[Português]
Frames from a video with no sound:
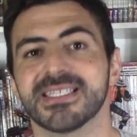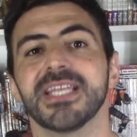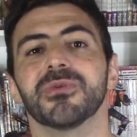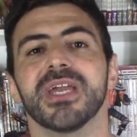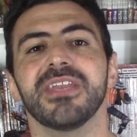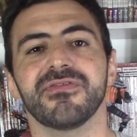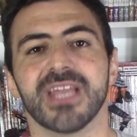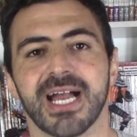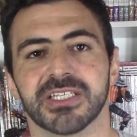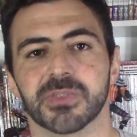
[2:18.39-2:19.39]
sendo
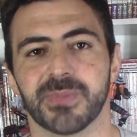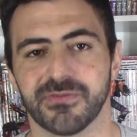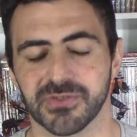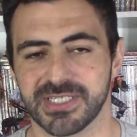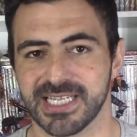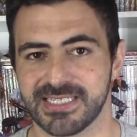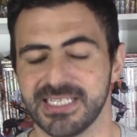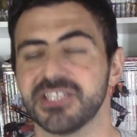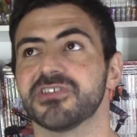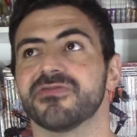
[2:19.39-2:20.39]
enviadas para você
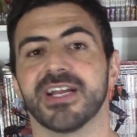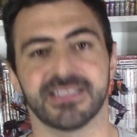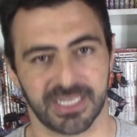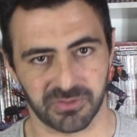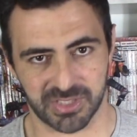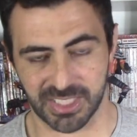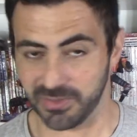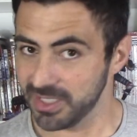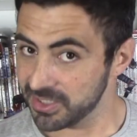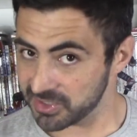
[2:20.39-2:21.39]
assim que tiver
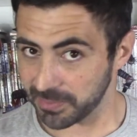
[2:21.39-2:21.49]
tradução.